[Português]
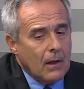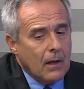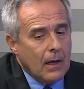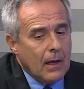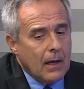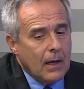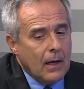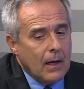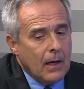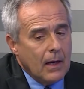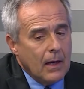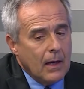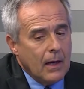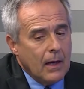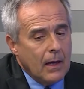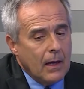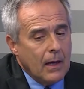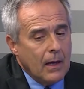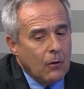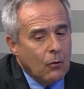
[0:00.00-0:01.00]

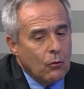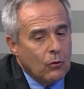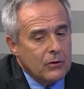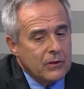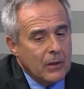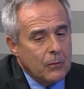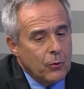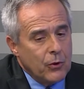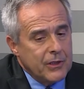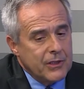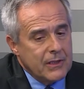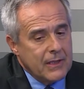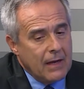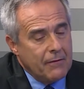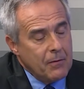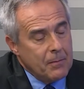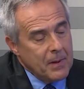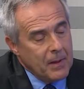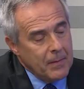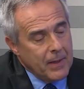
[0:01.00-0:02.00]
é, o contribuinte
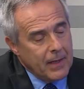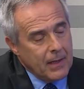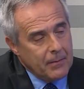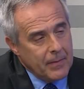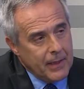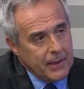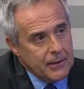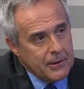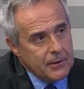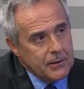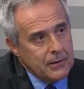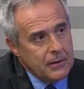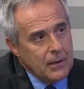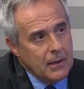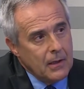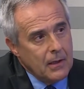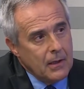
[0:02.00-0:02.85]
deve, primeiramente,